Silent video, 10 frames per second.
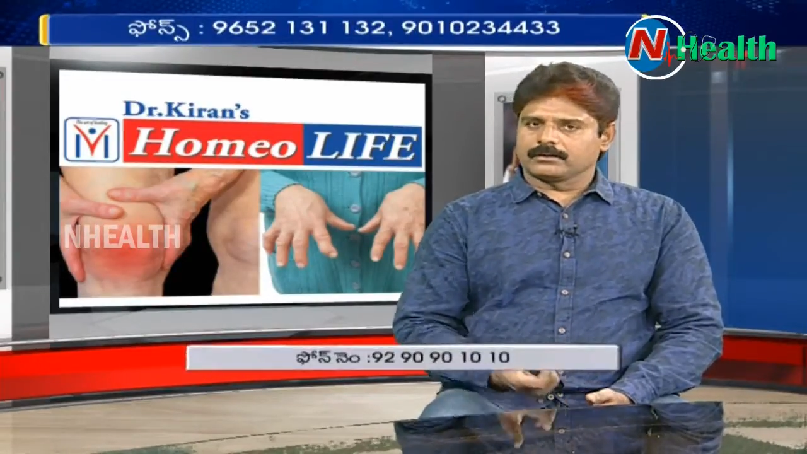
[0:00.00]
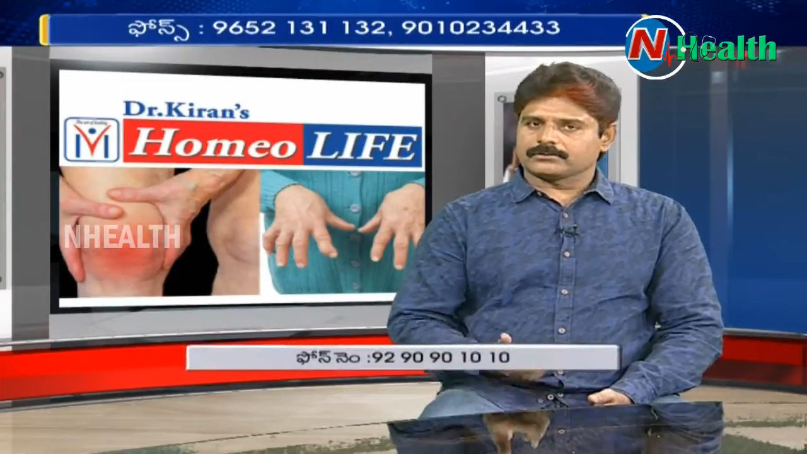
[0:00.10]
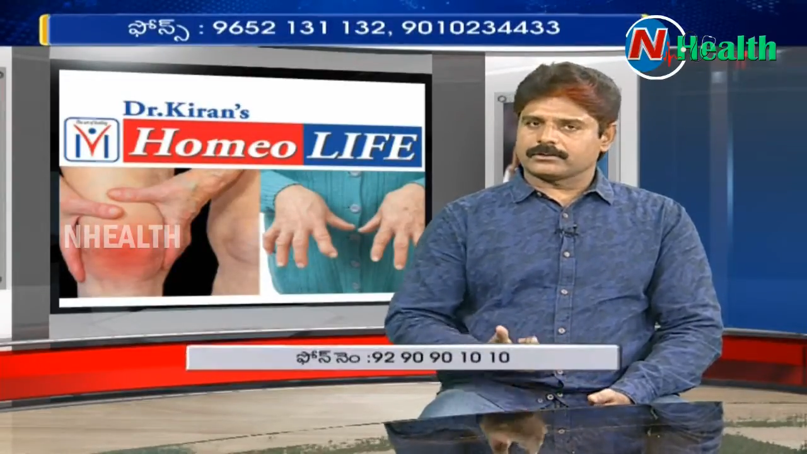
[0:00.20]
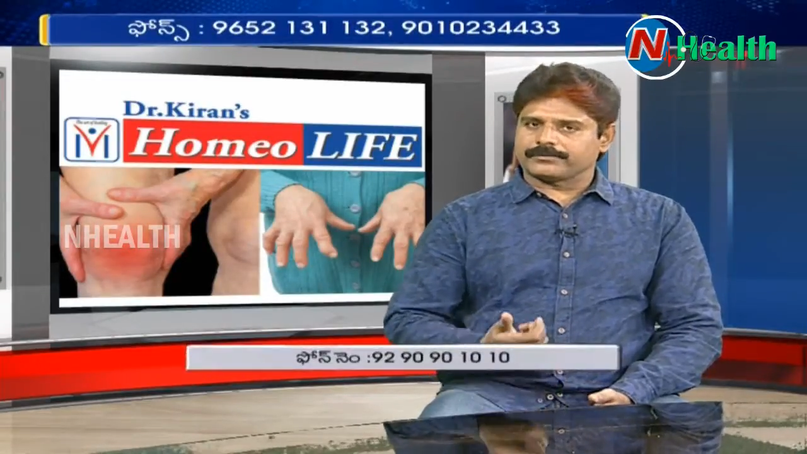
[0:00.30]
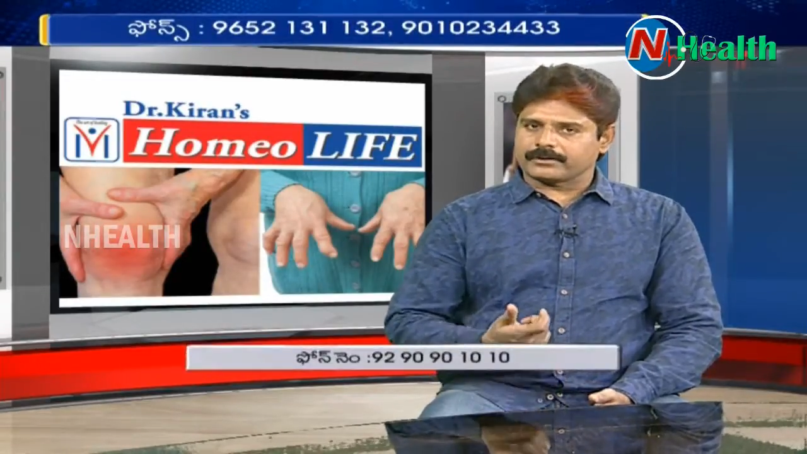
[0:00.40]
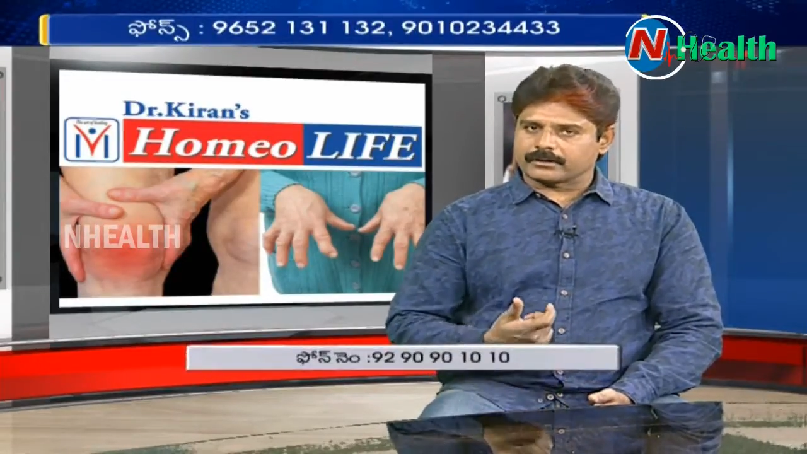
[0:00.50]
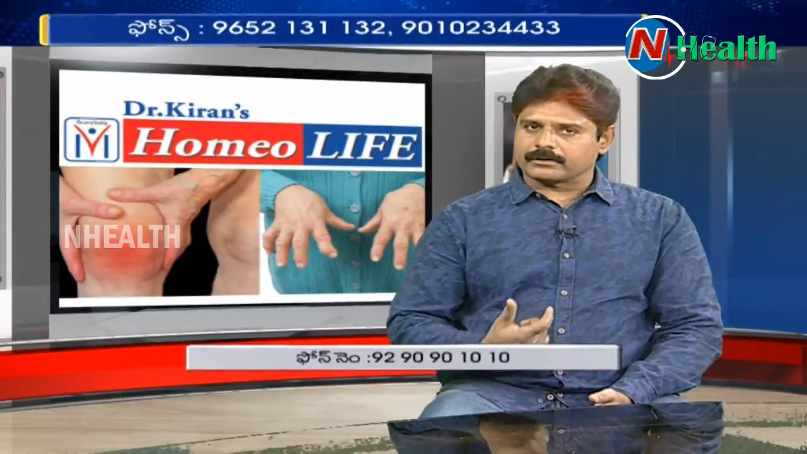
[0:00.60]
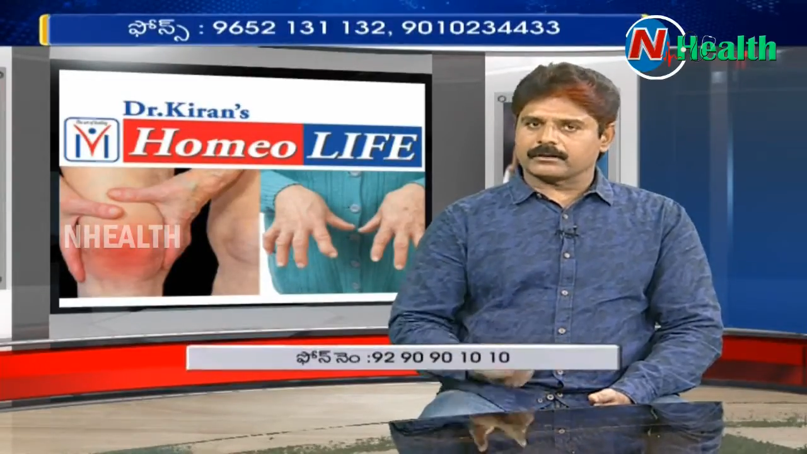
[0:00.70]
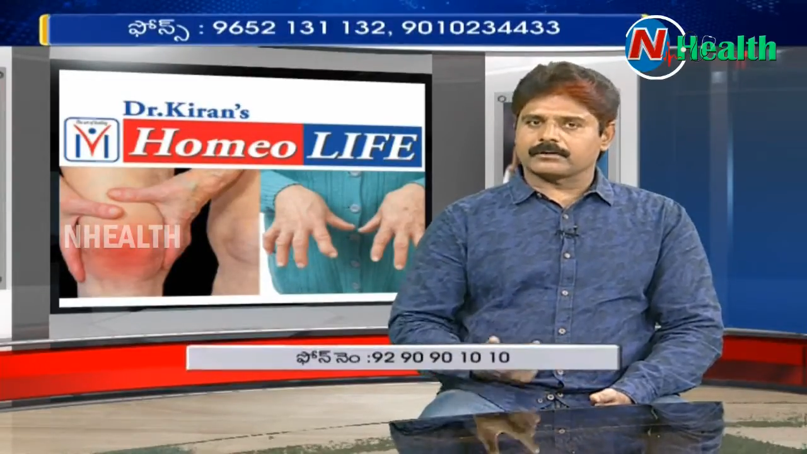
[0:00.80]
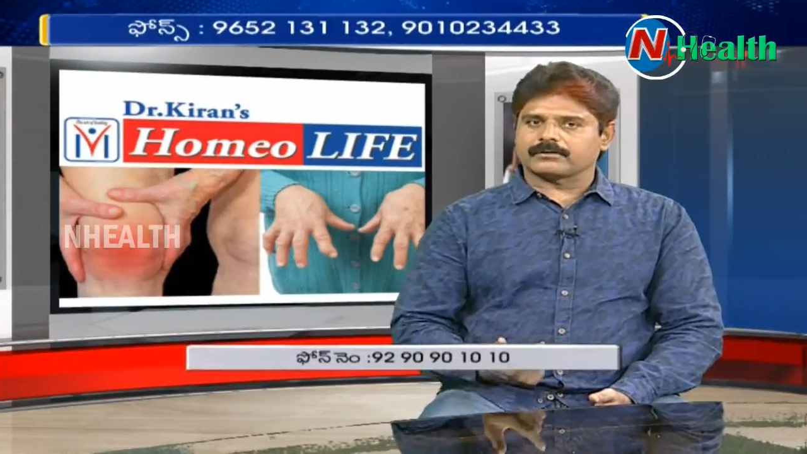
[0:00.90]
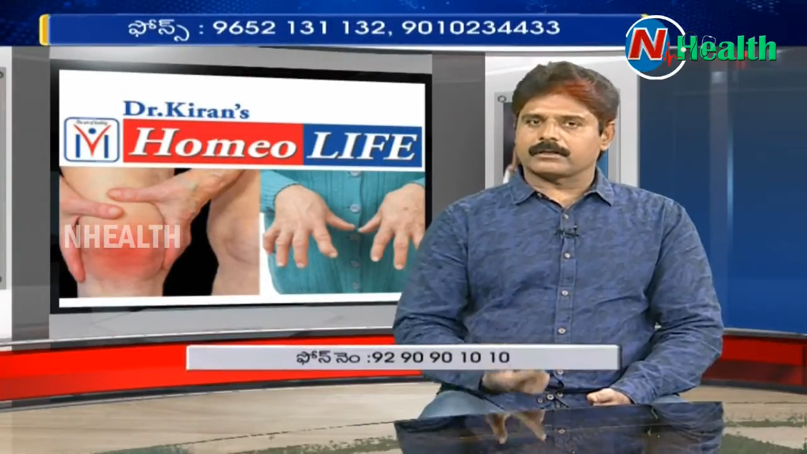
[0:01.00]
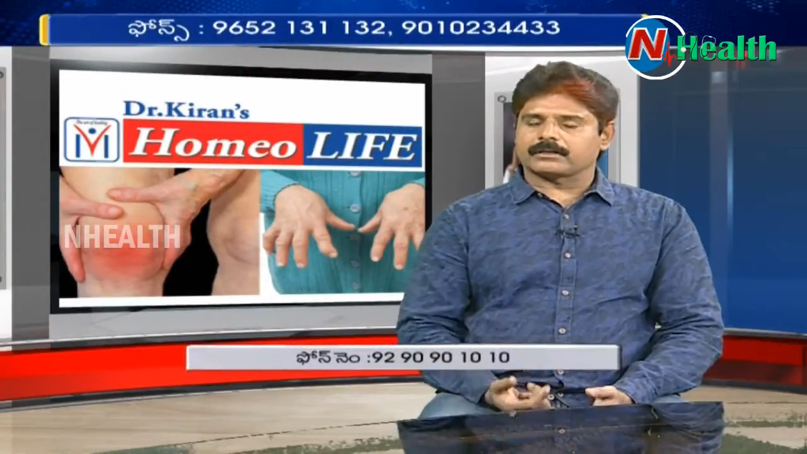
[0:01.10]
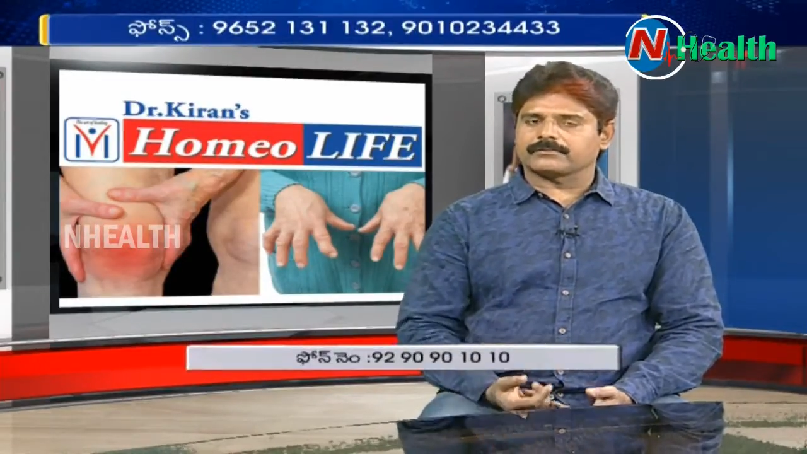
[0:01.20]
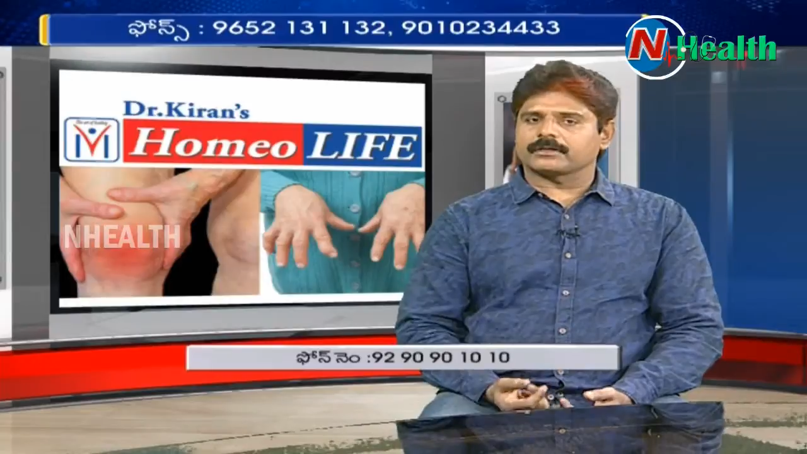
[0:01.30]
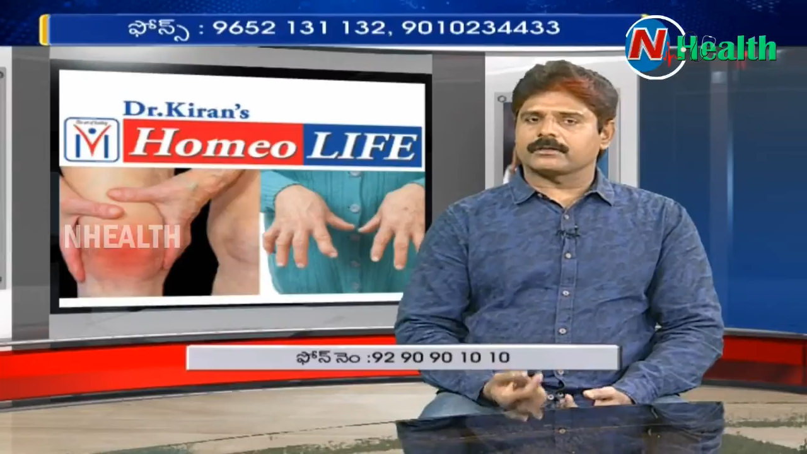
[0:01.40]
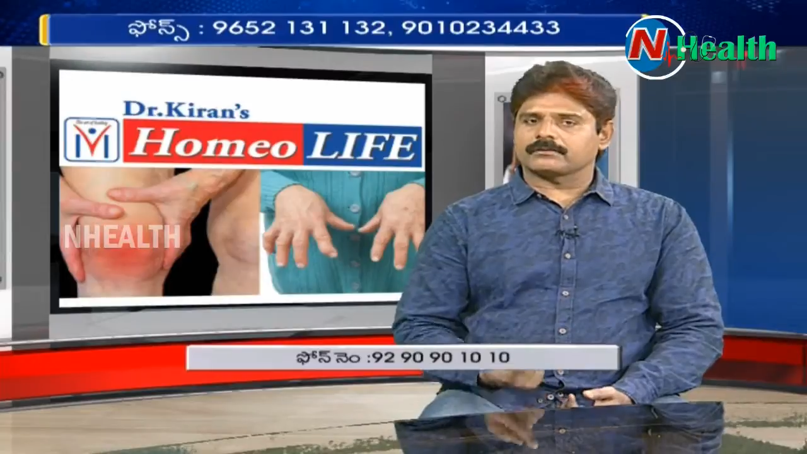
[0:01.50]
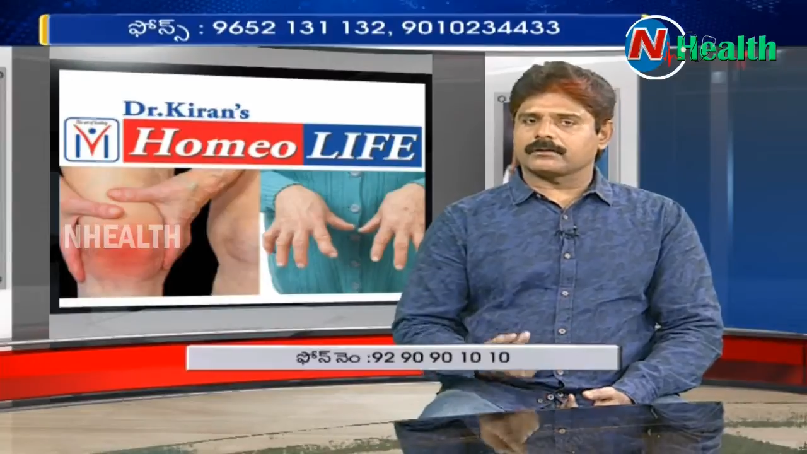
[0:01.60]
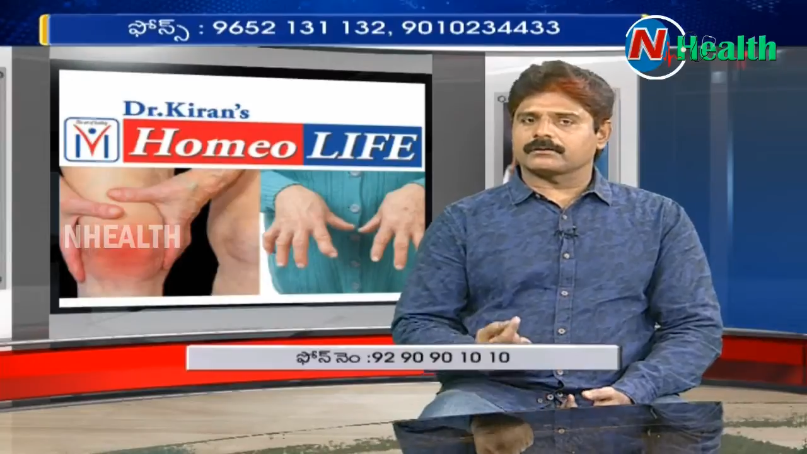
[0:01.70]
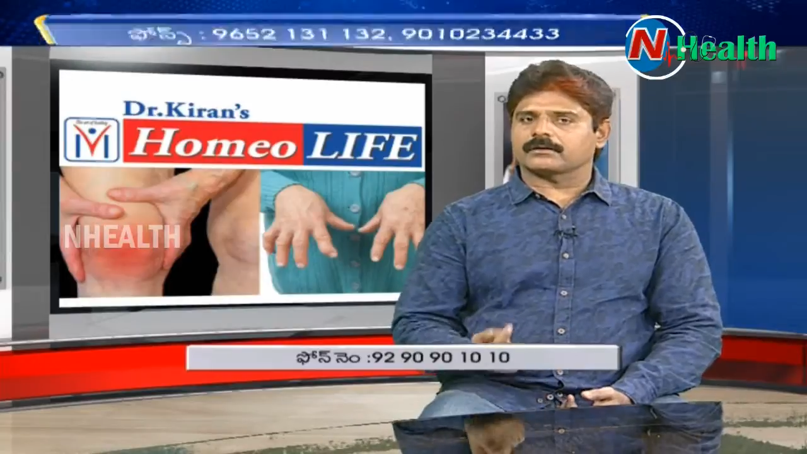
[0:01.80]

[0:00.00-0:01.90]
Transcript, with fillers: సో ఇవి రెగ్యులర్గా వాడడం వల్ల కూడా